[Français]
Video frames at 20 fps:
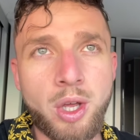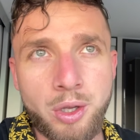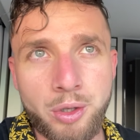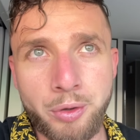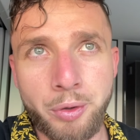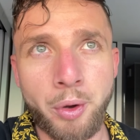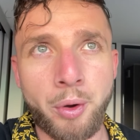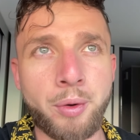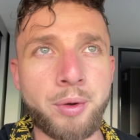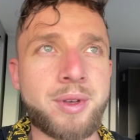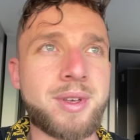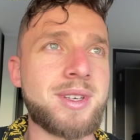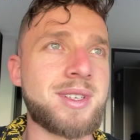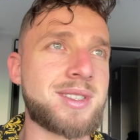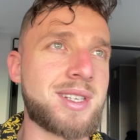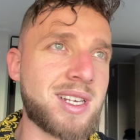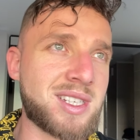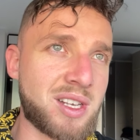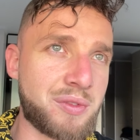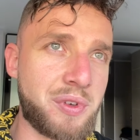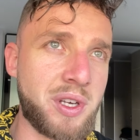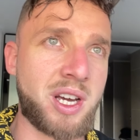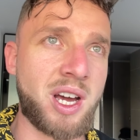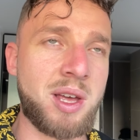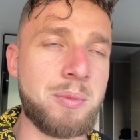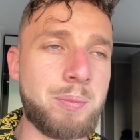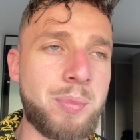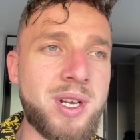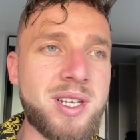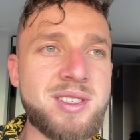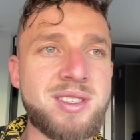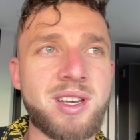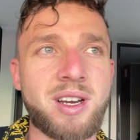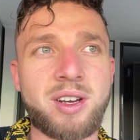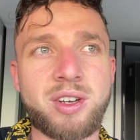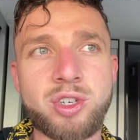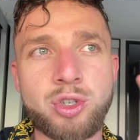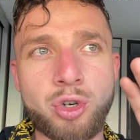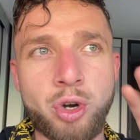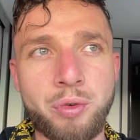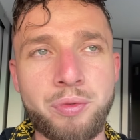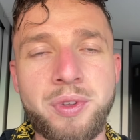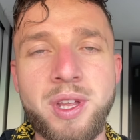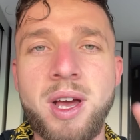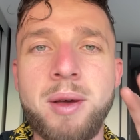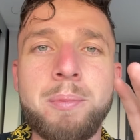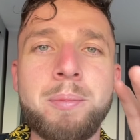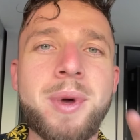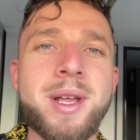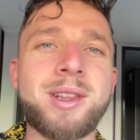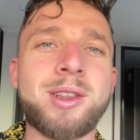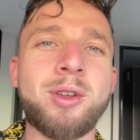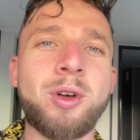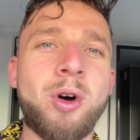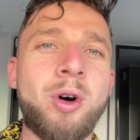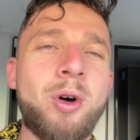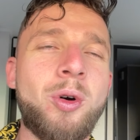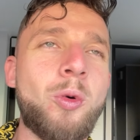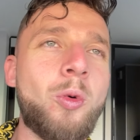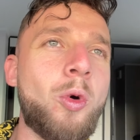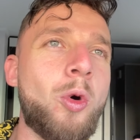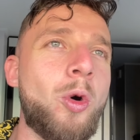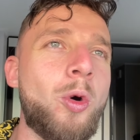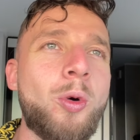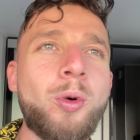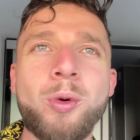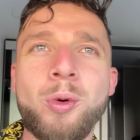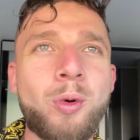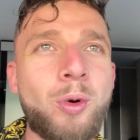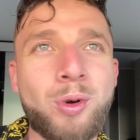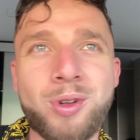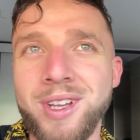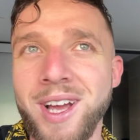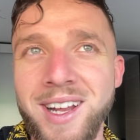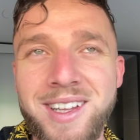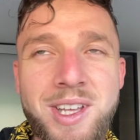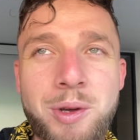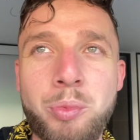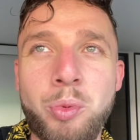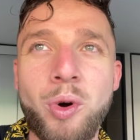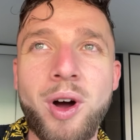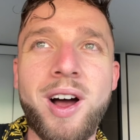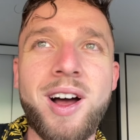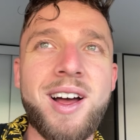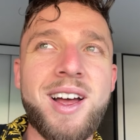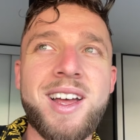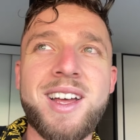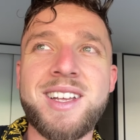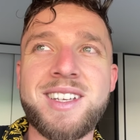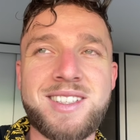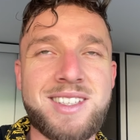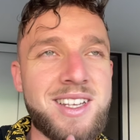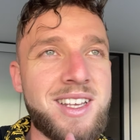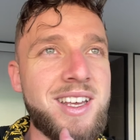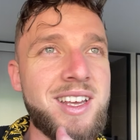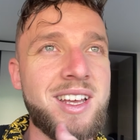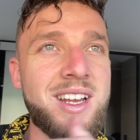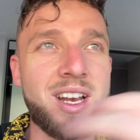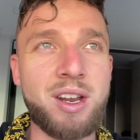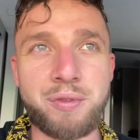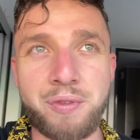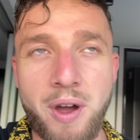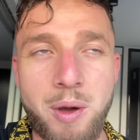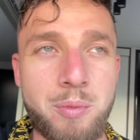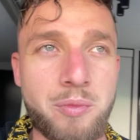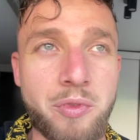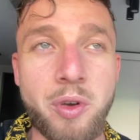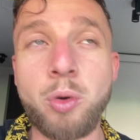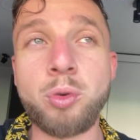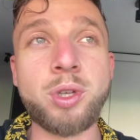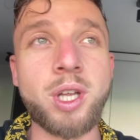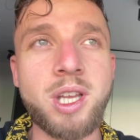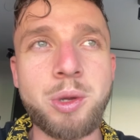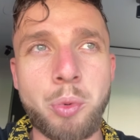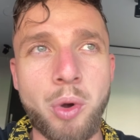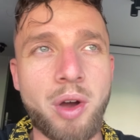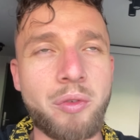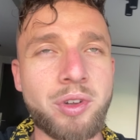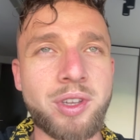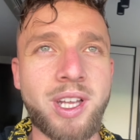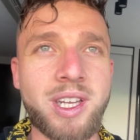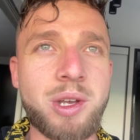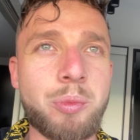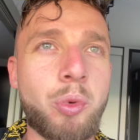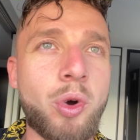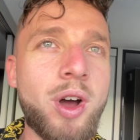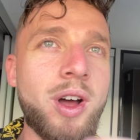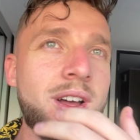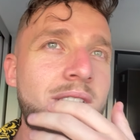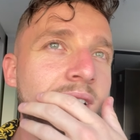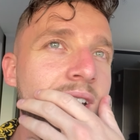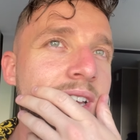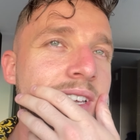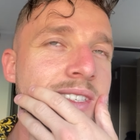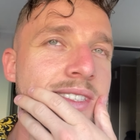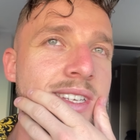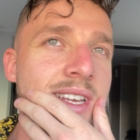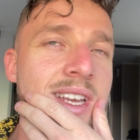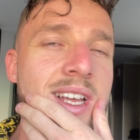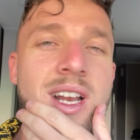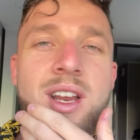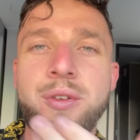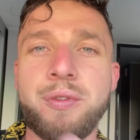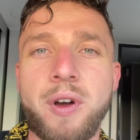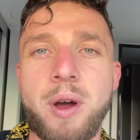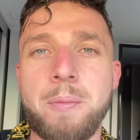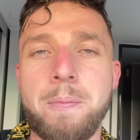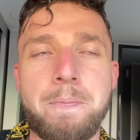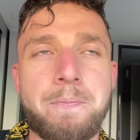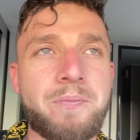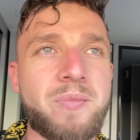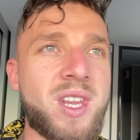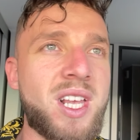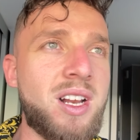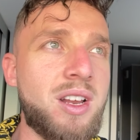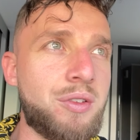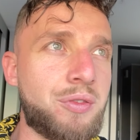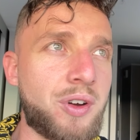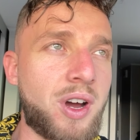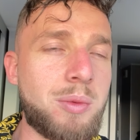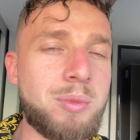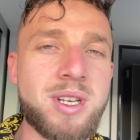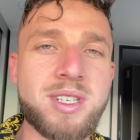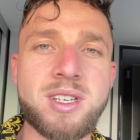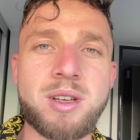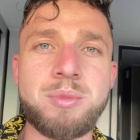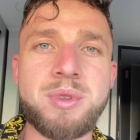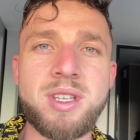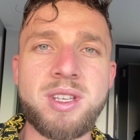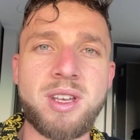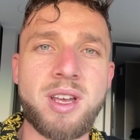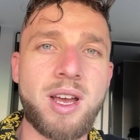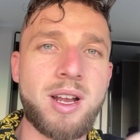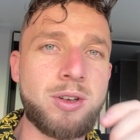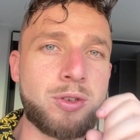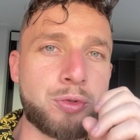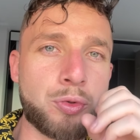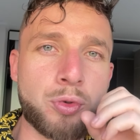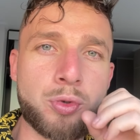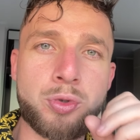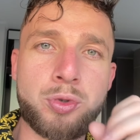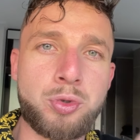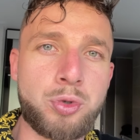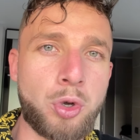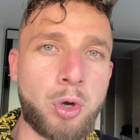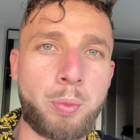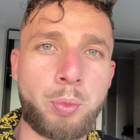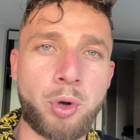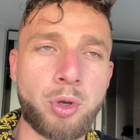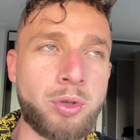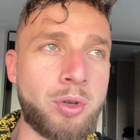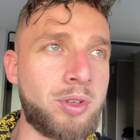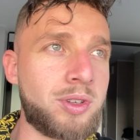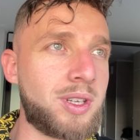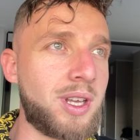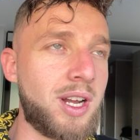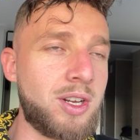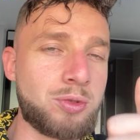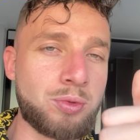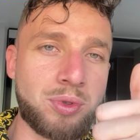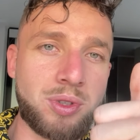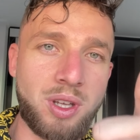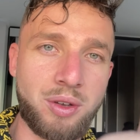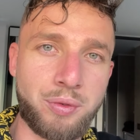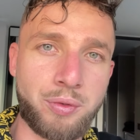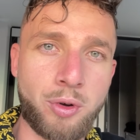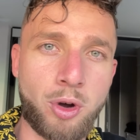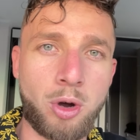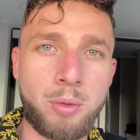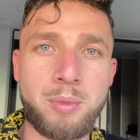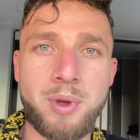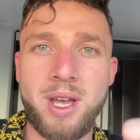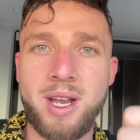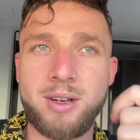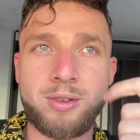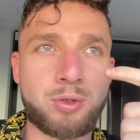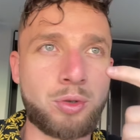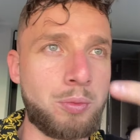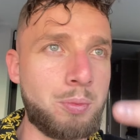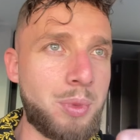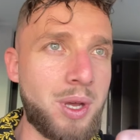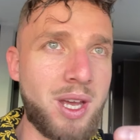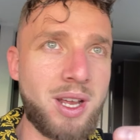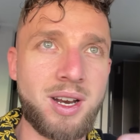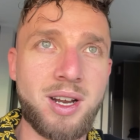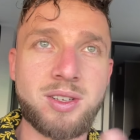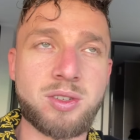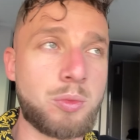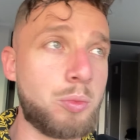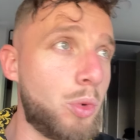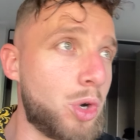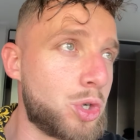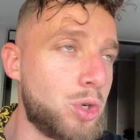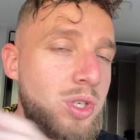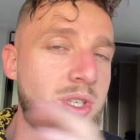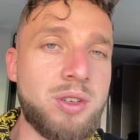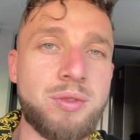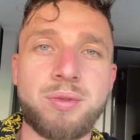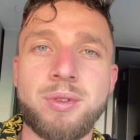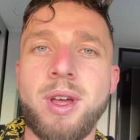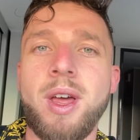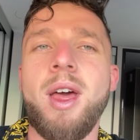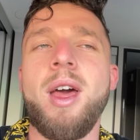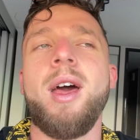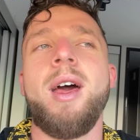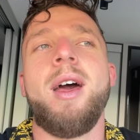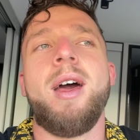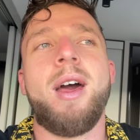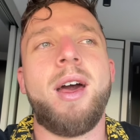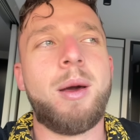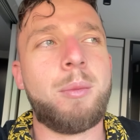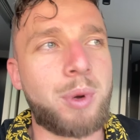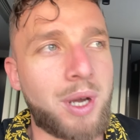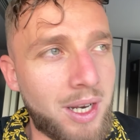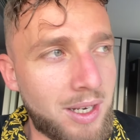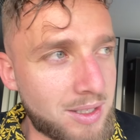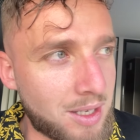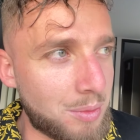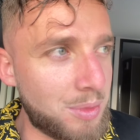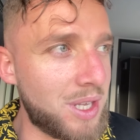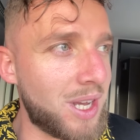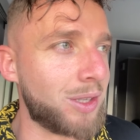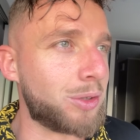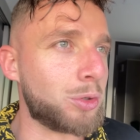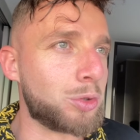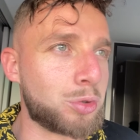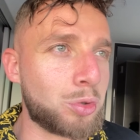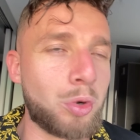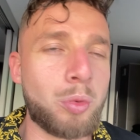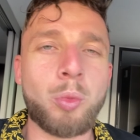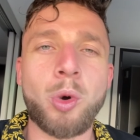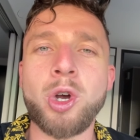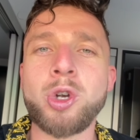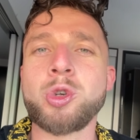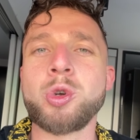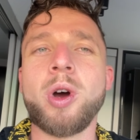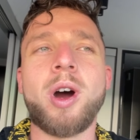Donc ça, ça fait quand même plaisir. J'en viens maintenant au, dernier point, c'est les femmes. Enfin, au dernier point, avant-dernier point, c'est les femmes. Et les femmes, les amis, elles sont surprenantes. Elles ont des formes, elles sont belles. Elles sont... Moi, je kiffe. Après, les amis, attention. Moi, je suis